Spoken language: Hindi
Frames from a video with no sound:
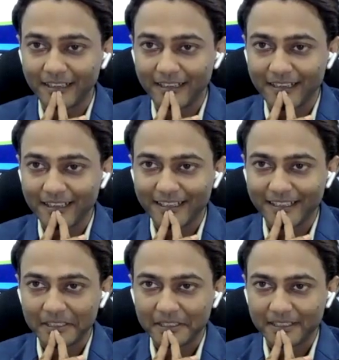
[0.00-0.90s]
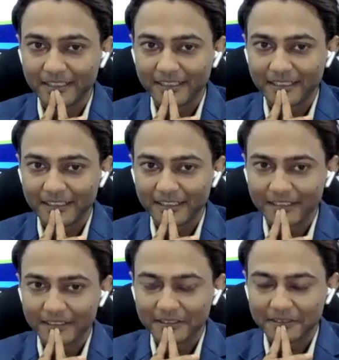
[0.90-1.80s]
हाँ
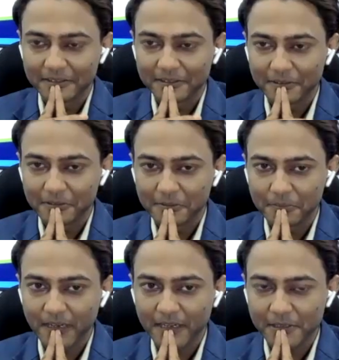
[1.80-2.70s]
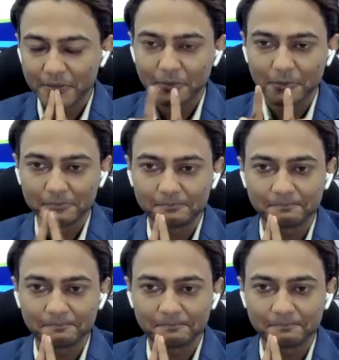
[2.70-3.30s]
तो बाकियों को